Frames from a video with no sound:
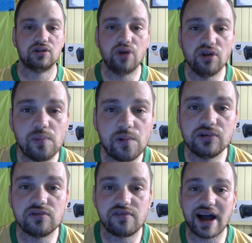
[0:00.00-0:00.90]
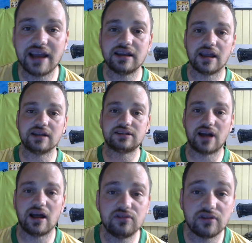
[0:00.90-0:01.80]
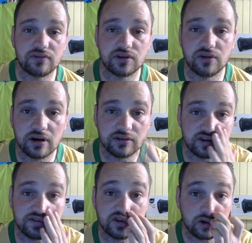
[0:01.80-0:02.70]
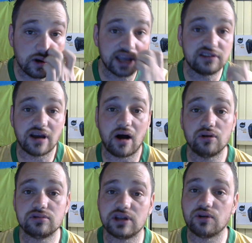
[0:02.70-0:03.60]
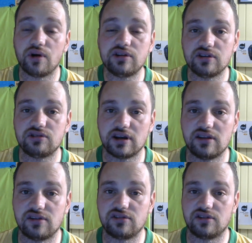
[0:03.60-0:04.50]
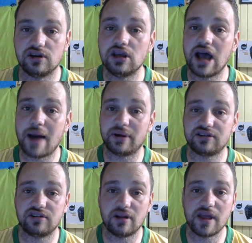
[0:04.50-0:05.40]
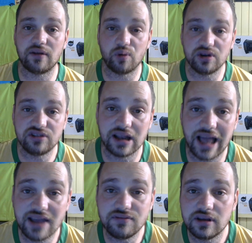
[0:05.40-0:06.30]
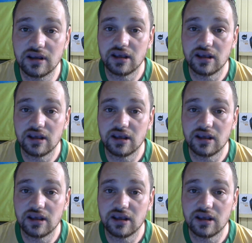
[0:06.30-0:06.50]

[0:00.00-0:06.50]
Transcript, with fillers: Todo mundo vai entrar no servidor, no servidor com rate alto. De noite a gente vai decidir, a partir da meia-noite é a live.